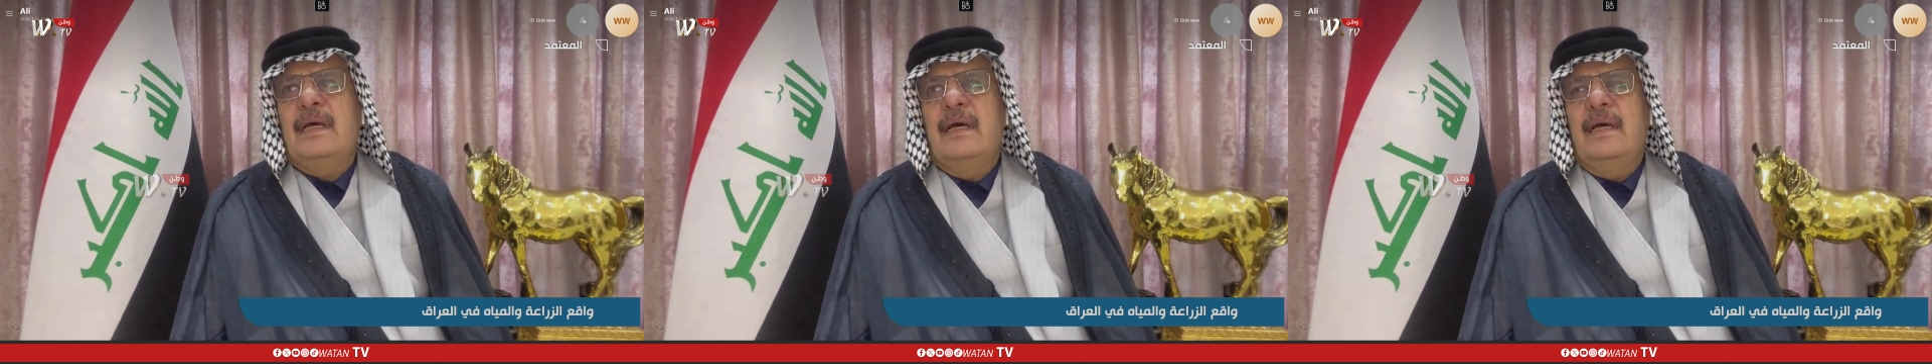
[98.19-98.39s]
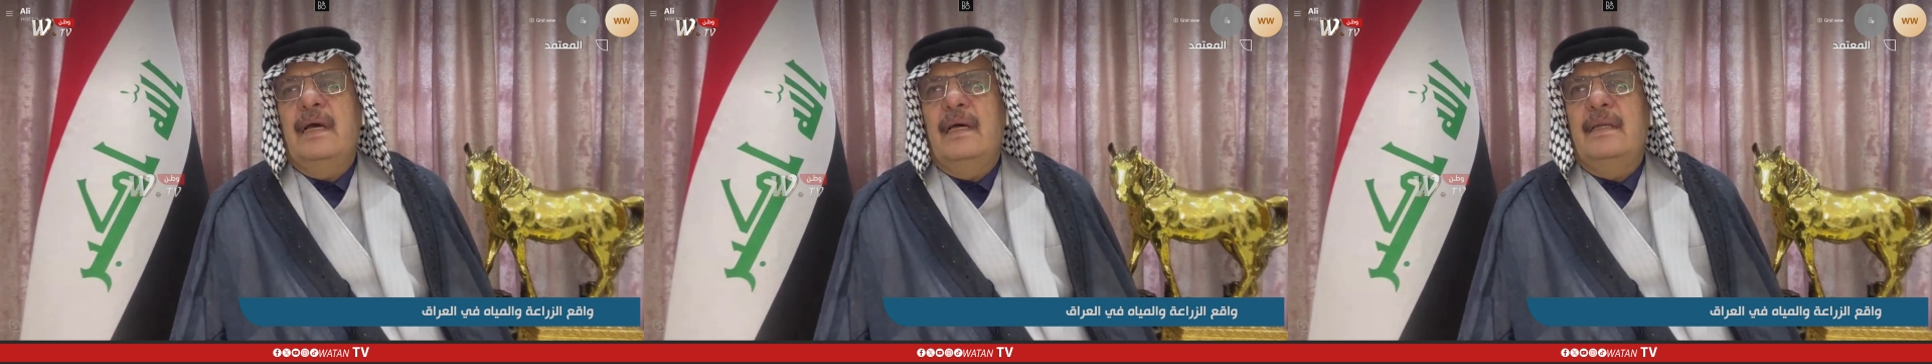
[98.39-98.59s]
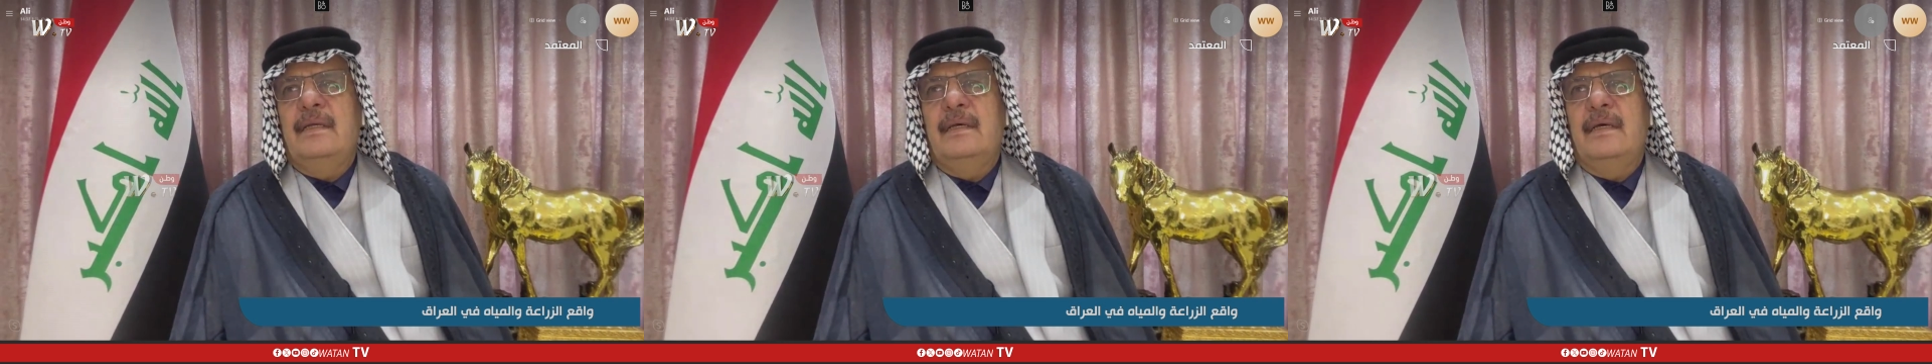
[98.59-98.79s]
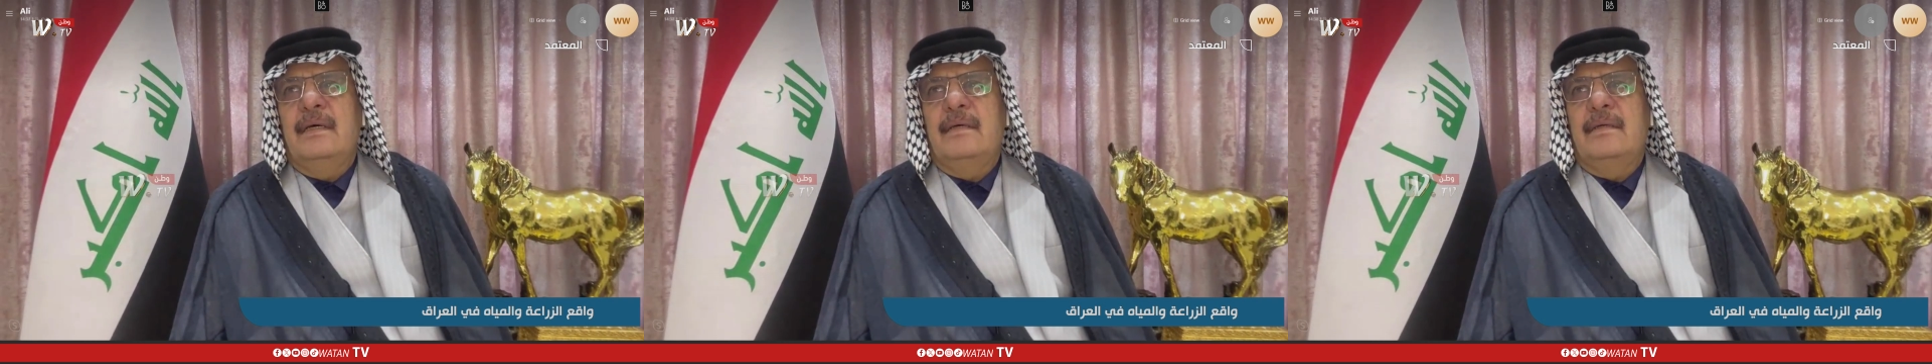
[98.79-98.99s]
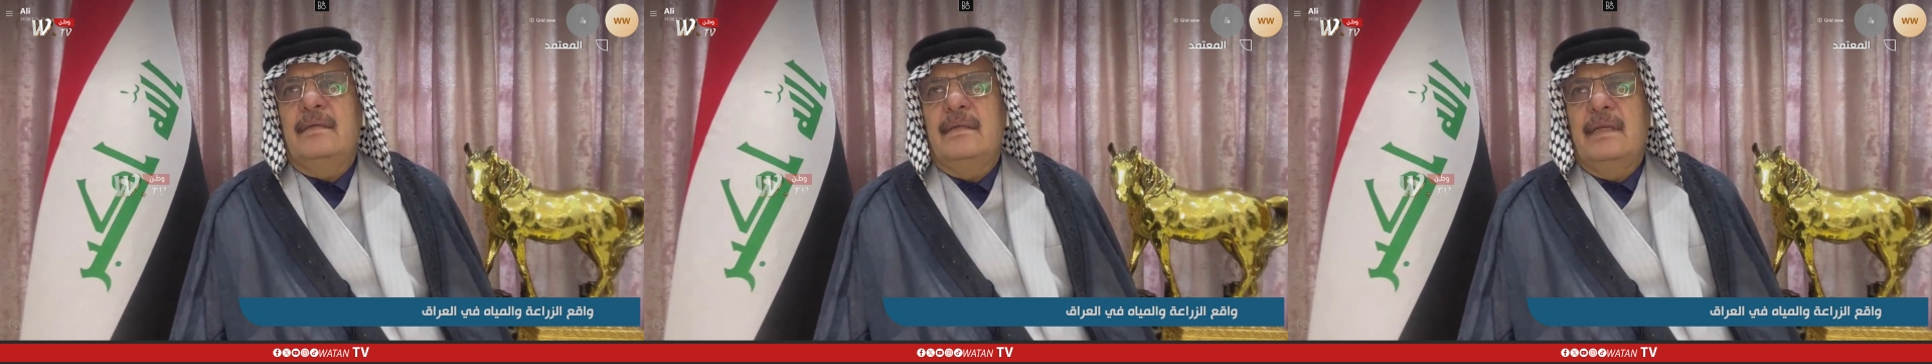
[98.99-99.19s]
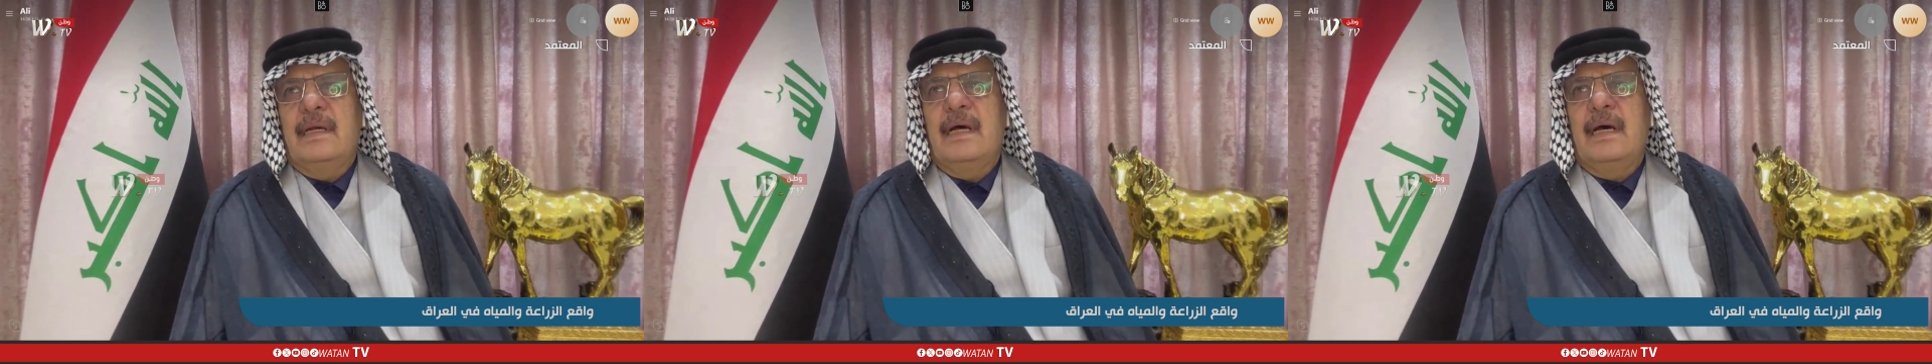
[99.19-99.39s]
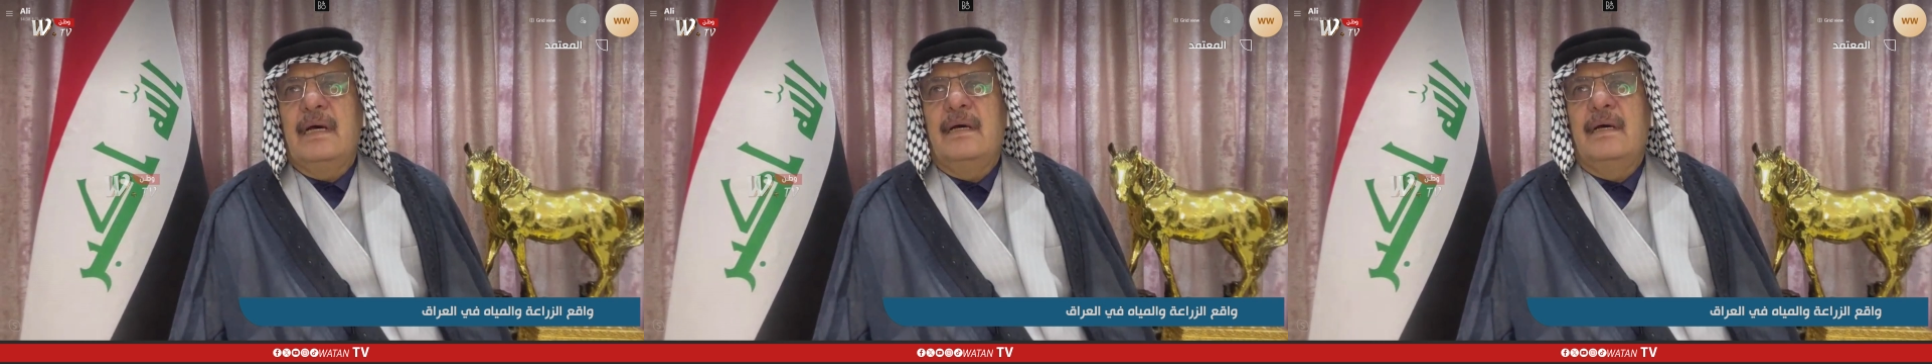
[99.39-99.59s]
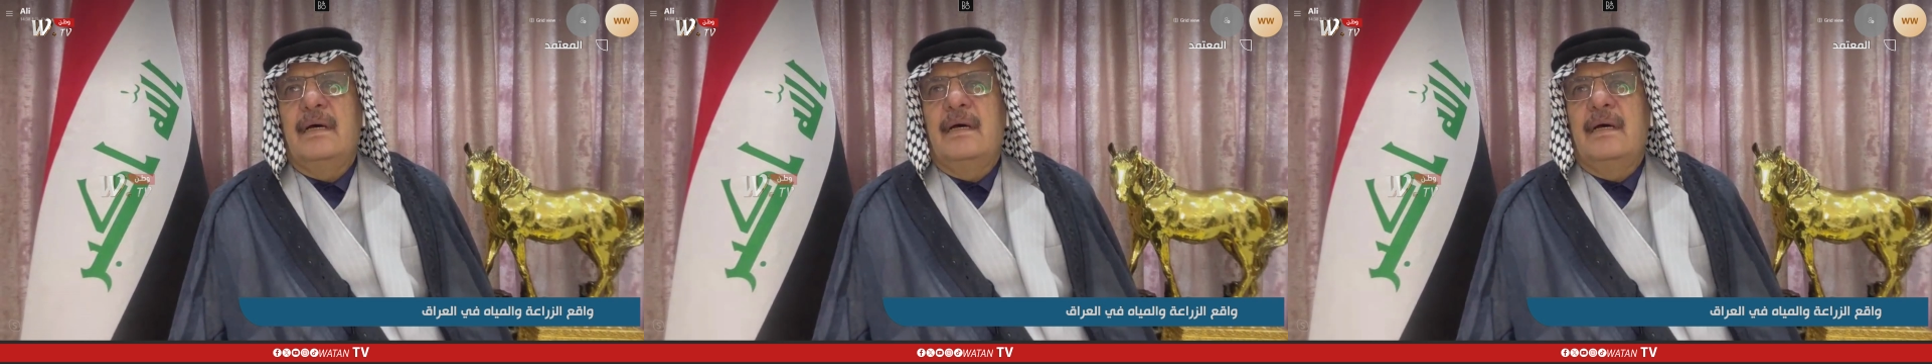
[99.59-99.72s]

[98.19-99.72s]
يعني نرى